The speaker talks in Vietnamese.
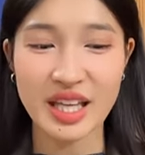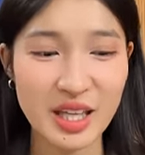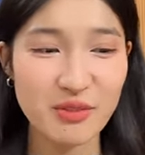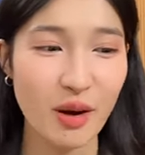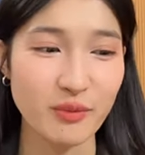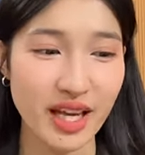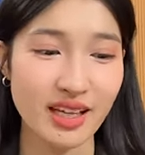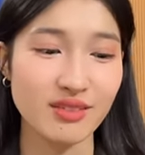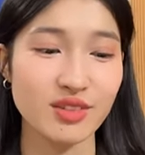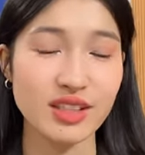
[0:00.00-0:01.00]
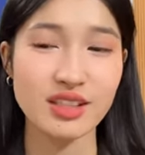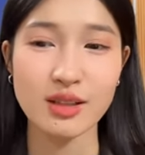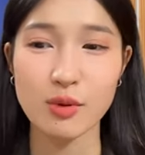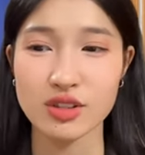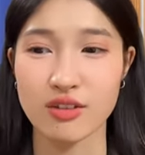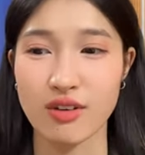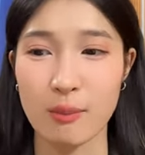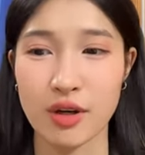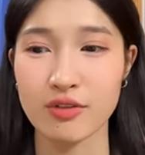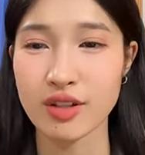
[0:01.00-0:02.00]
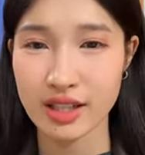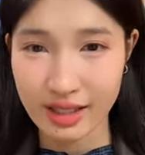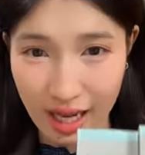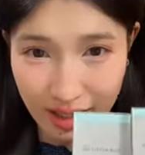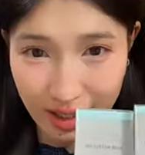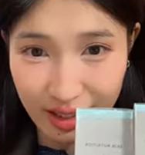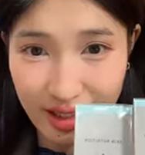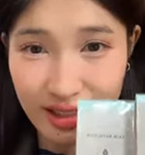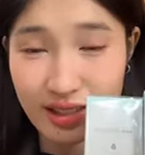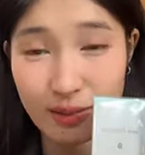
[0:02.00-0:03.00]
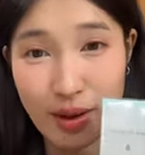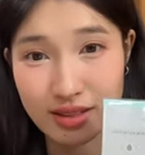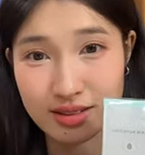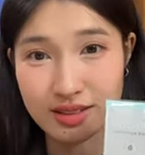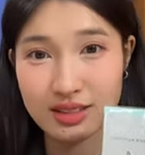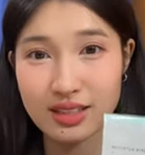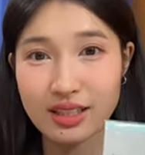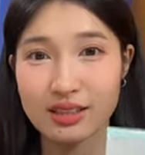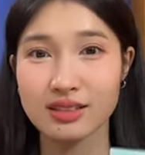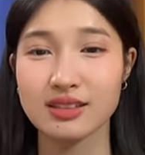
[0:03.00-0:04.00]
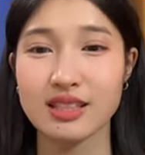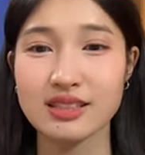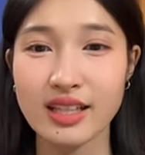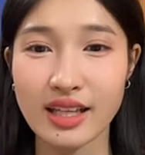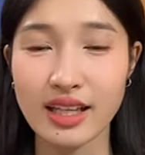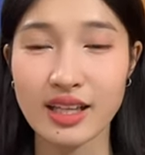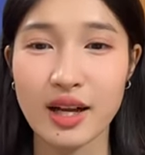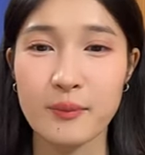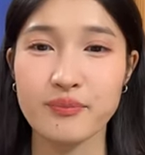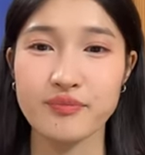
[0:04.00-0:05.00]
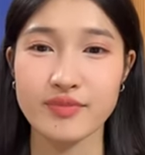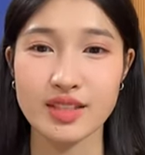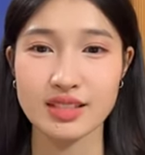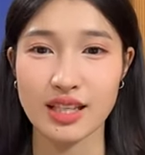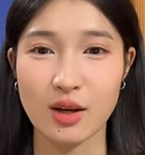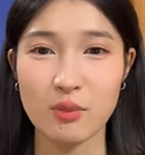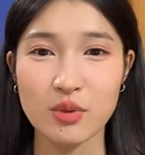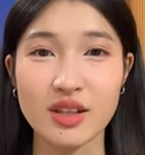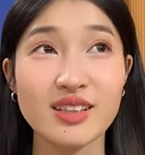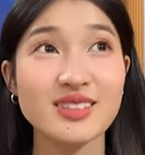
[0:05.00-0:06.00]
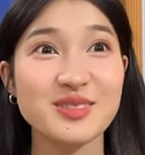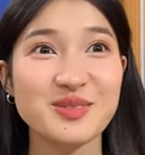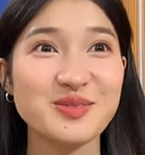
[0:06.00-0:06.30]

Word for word: hy vọng nha với những cái bộ sản phẩm mà phương hy tặng này thì các bạn thí sinh thí sinh ấy sẽ có một cái